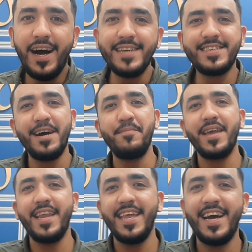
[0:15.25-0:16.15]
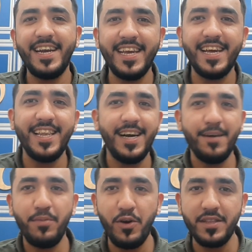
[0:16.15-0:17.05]
आज का हमारा नया आर्टिकल
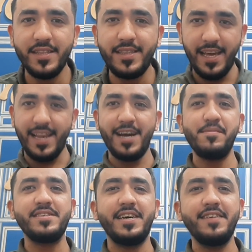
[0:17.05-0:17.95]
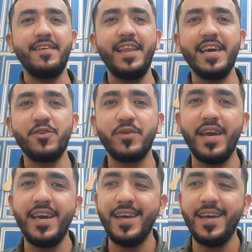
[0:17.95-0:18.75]
बहुत ही तहलका मचाने वाला है क्योंकि